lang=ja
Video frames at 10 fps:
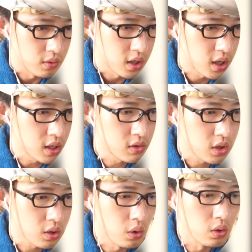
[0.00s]
引き継
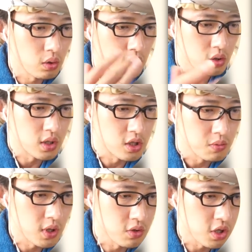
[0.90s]
きコードっていうのを説
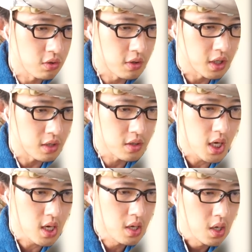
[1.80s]
明をしてくれるわけなんです
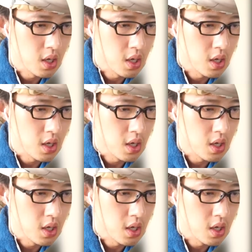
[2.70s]
ね。